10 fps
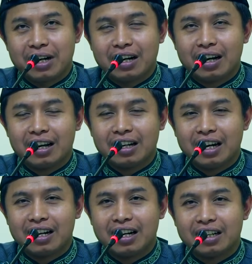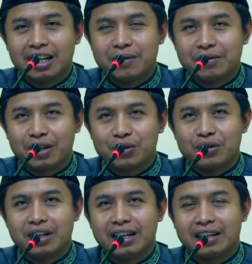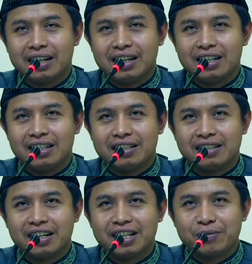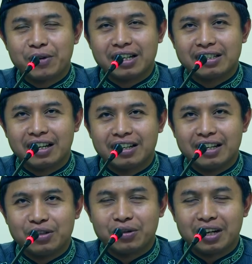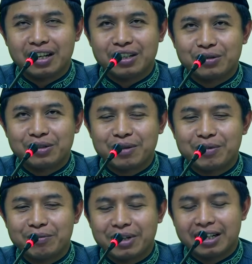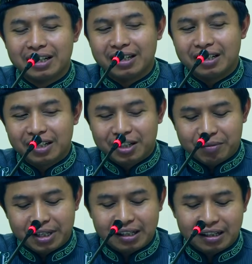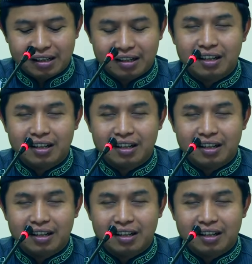Bahkan kadang dalam satu daerah jenis bahasanya juga sudah berbeda-beda.